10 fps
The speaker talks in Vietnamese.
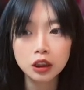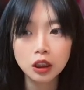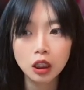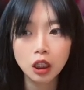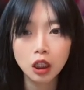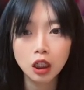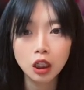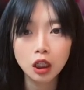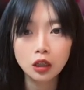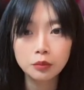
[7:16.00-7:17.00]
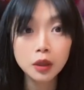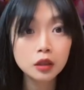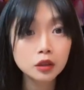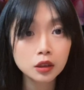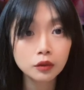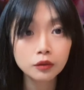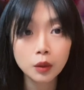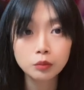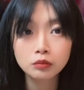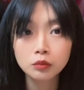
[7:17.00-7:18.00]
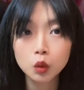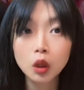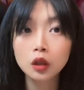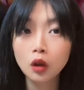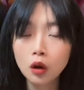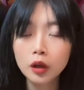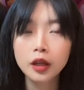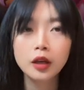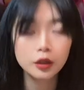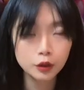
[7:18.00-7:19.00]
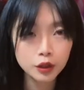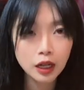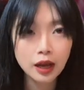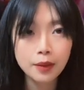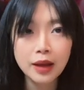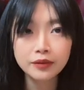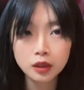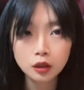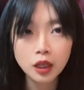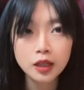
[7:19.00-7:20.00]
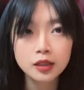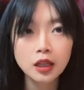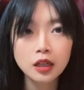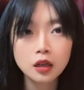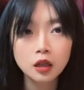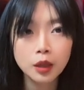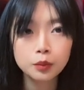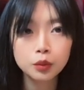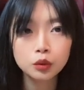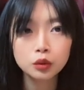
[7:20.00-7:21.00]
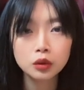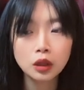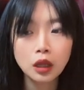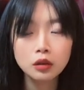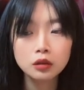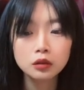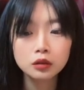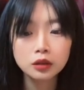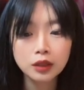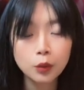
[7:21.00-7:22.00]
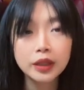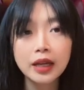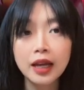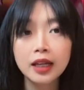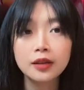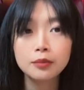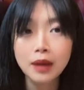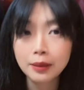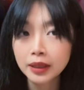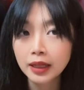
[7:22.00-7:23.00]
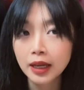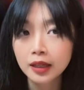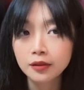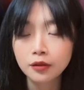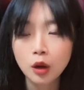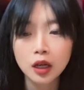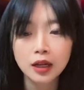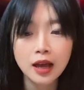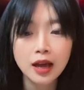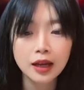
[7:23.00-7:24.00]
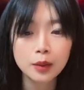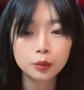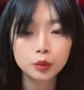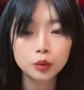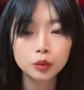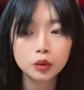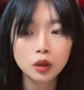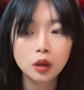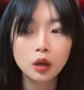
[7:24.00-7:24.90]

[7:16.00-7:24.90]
uh, mở trong vòng một tuần thôi tuy nhiên là các bạn vẫn có thể stake ở cái pool lock 60 ngày 30 ngày hoặc là cái pool ờ,